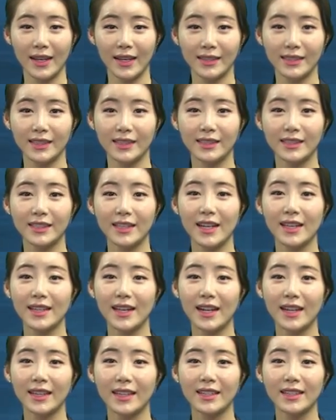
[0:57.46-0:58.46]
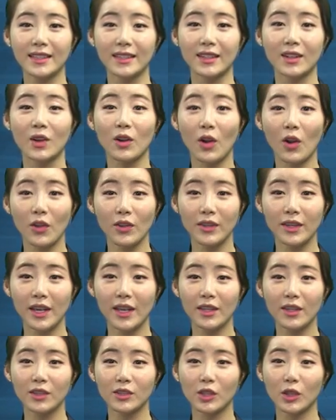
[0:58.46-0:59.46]
CCNI는
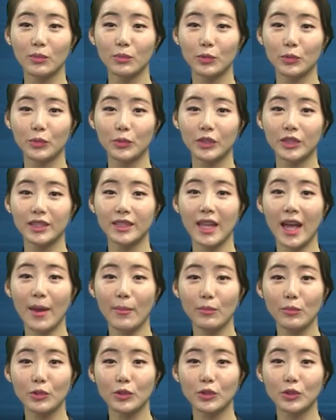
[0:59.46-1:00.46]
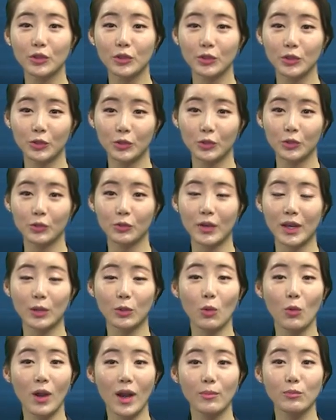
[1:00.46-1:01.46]
컨테이너선 부분은 함부르크 수드와
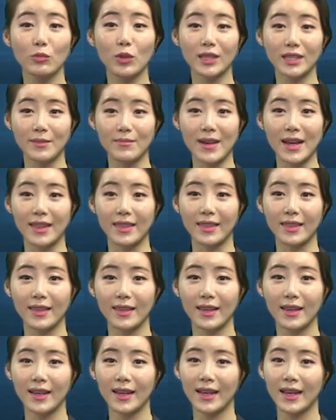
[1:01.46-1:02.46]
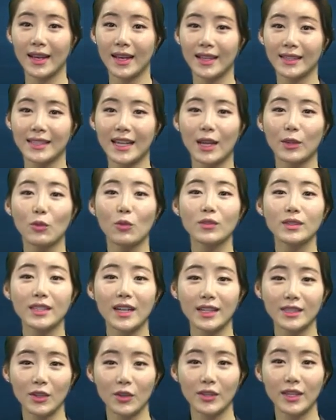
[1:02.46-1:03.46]
통합되지만
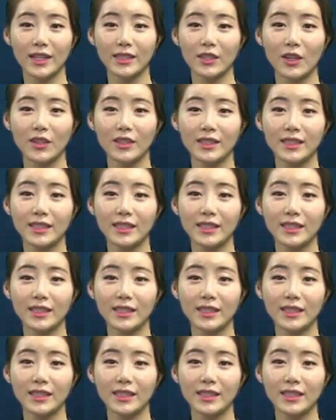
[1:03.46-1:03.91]
자동차 선에선